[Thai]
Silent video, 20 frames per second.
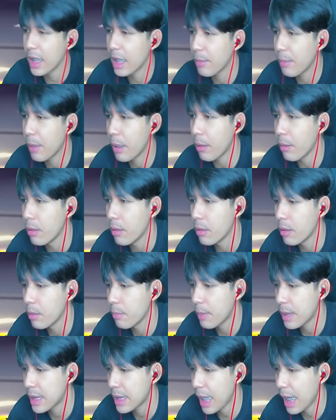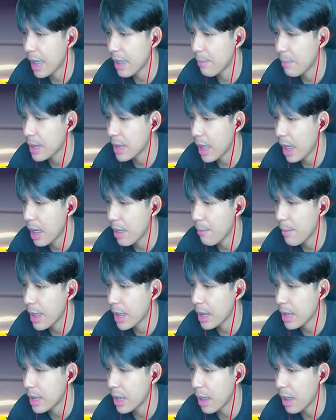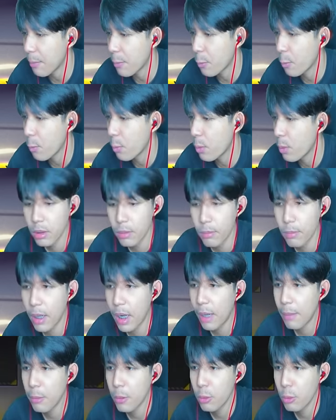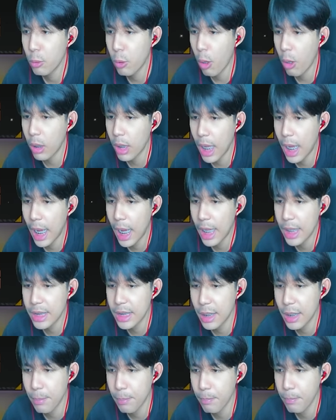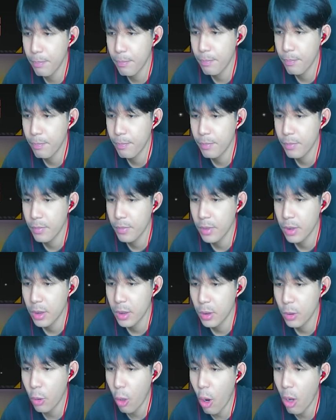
หรือเปล่าไม่ใช่ไม่ใช่แม่งเกือบกูนะครับคนดูกล่องละห้าสิบกล่อง